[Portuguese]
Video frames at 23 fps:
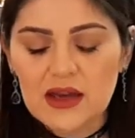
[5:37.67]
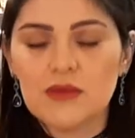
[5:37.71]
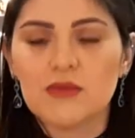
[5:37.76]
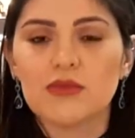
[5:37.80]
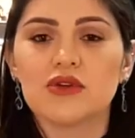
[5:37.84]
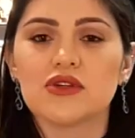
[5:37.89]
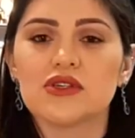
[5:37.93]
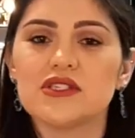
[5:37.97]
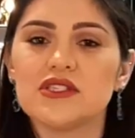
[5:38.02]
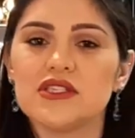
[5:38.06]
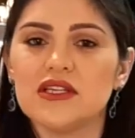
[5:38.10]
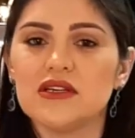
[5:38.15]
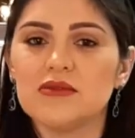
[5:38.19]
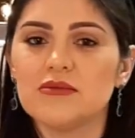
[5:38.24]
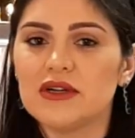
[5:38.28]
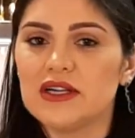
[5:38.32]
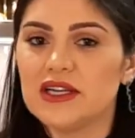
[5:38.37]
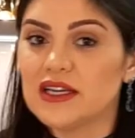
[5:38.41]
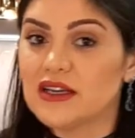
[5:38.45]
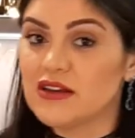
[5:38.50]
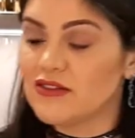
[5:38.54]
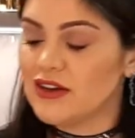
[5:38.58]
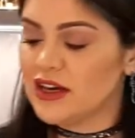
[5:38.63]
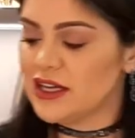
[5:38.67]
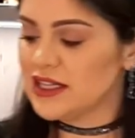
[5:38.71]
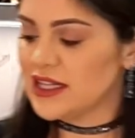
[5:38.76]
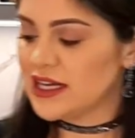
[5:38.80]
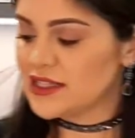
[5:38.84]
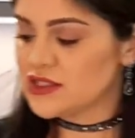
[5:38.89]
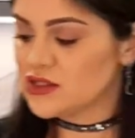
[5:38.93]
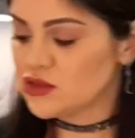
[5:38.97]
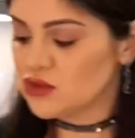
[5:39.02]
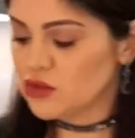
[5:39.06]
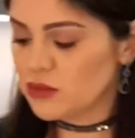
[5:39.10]
Por cima ali que vai
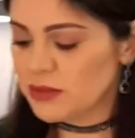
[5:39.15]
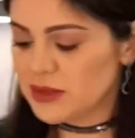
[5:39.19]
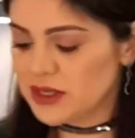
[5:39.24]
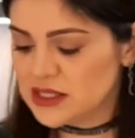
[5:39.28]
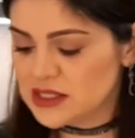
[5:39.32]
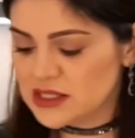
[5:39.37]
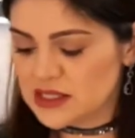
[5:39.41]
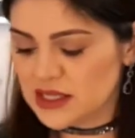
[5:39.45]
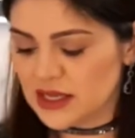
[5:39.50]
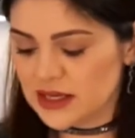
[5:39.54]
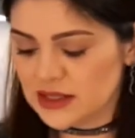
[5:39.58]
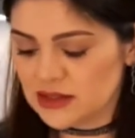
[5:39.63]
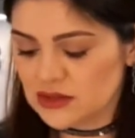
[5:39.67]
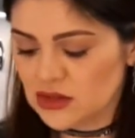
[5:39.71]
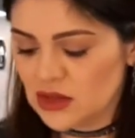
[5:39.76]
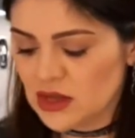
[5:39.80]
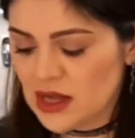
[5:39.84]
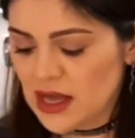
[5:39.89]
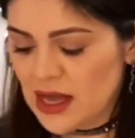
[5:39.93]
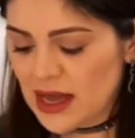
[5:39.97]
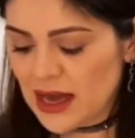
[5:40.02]
dar super certo.